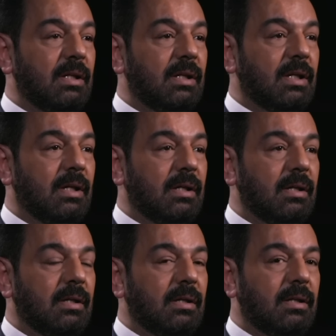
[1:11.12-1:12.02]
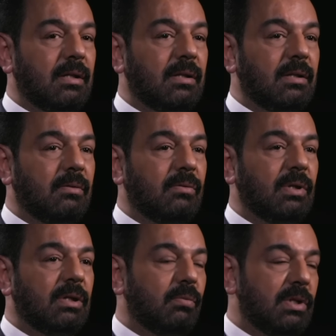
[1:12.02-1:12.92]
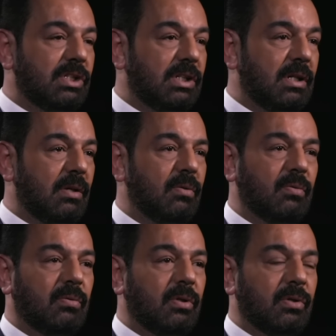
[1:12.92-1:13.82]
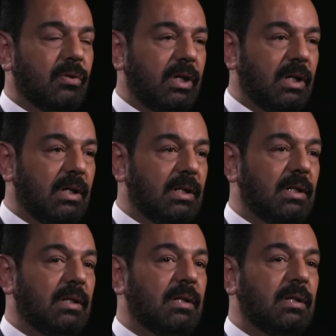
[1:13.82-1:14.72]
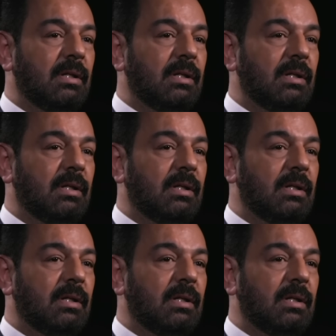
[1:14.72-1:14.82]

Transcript: اللي كان وزير او عضو قياده